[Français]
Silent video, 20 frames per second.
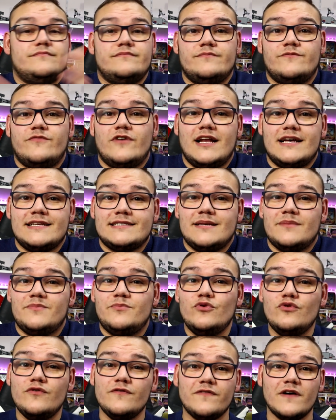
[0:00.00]
voilà, ça
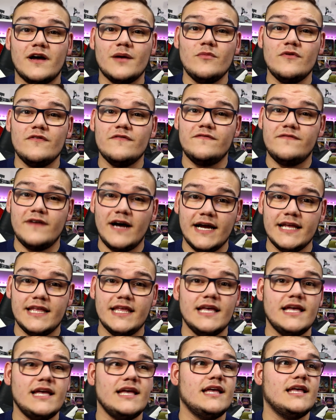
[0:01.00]
peut vraiment
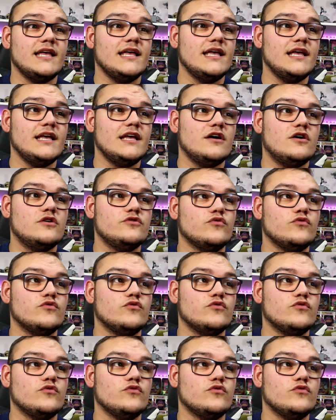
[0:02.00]
varier et euh,